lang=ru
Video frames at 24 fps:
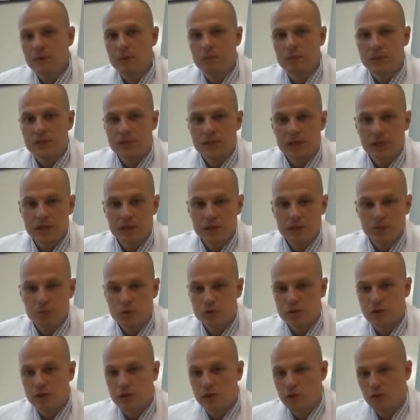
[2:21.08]
пациенты
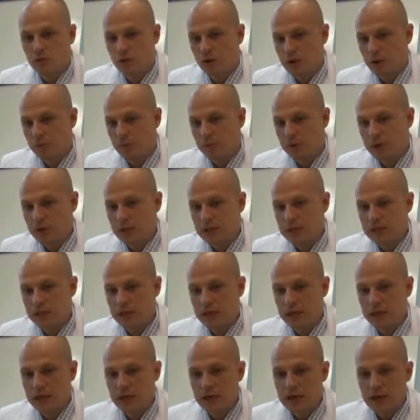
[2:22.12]
после такой
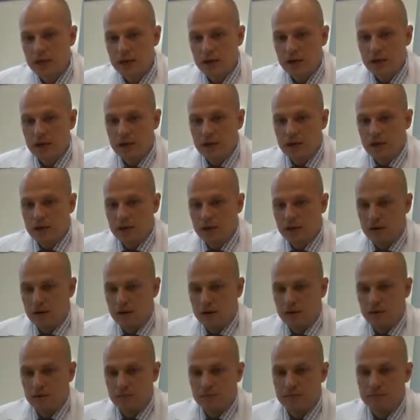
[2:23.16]
операции
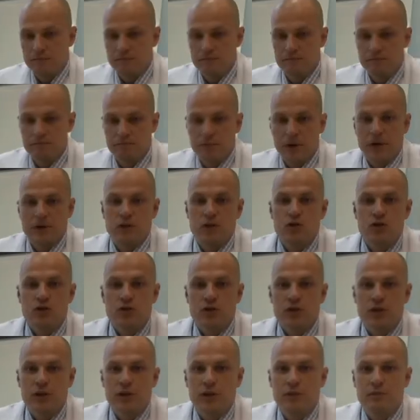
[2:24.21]
э
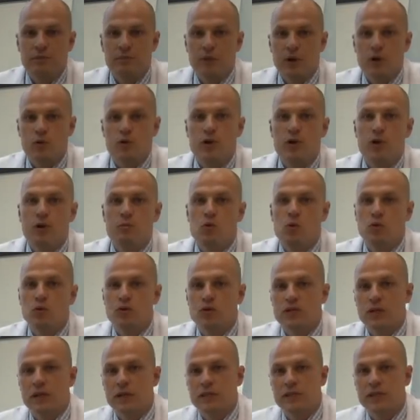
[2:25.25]
практически порой не
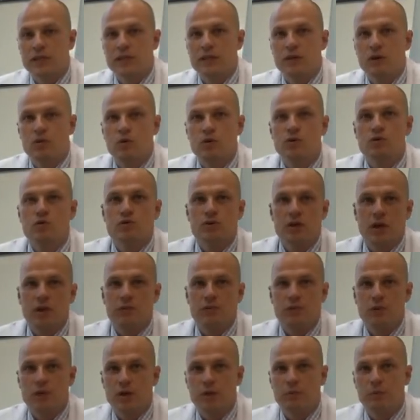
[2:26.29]
могут сказать, какой
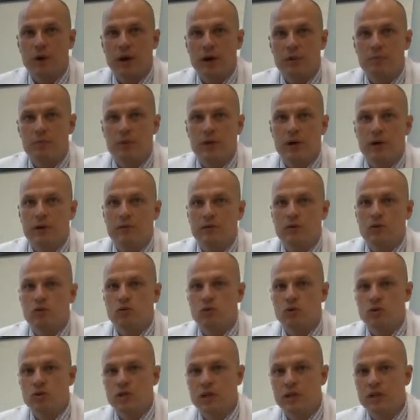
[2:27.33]
сустав у них прооперирован.
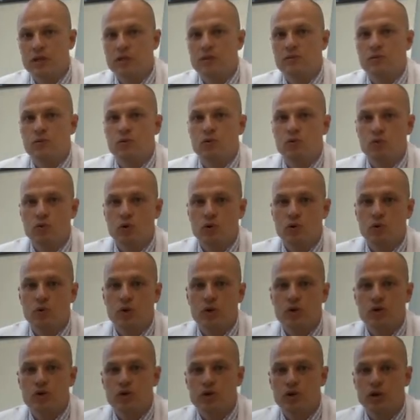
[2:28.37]
То есть они свою ногу
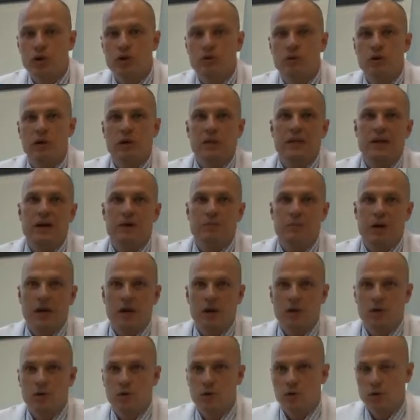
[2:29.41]
ощущают как
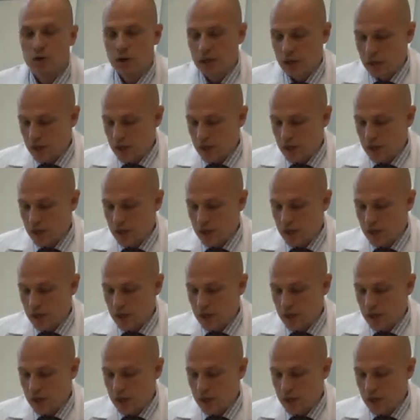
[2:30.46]
нормальную.